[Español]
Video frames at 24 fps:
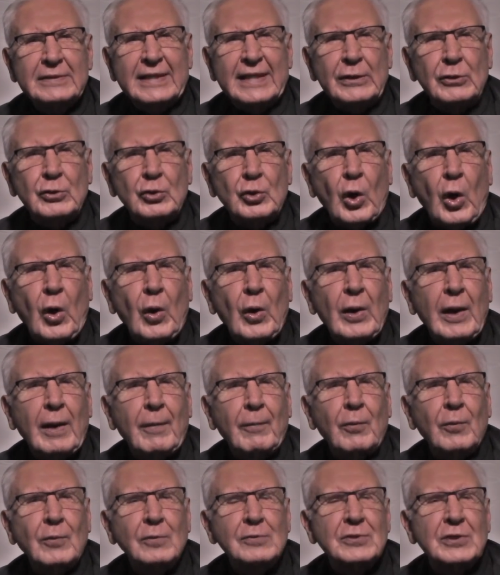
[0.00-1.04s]
de toda la
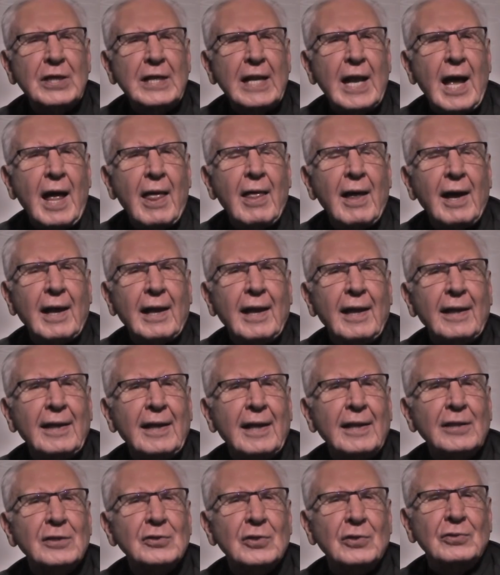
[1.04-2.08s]
cochinada que
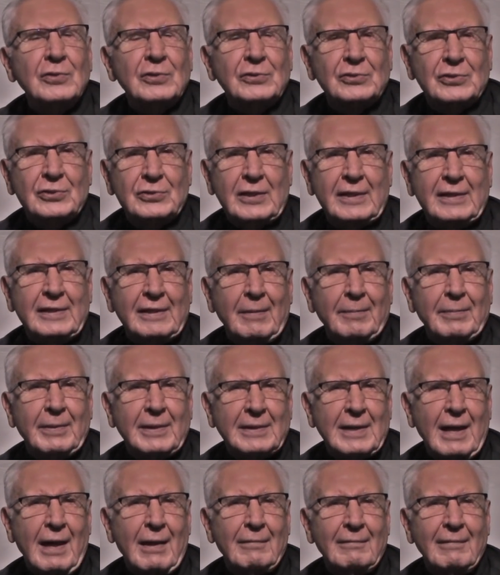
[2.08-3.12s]
hayan hecho nuestros
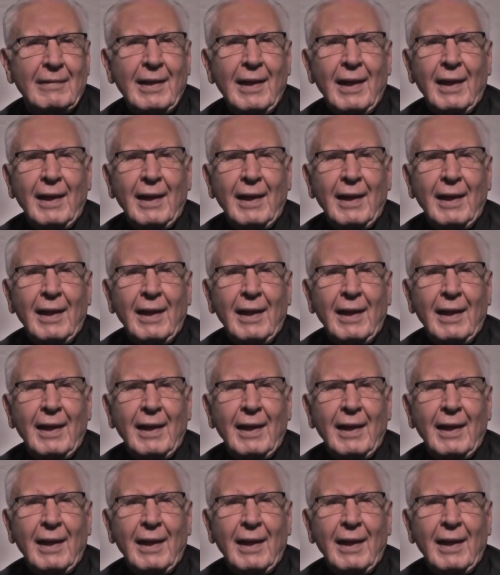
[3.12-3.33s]
antepasados.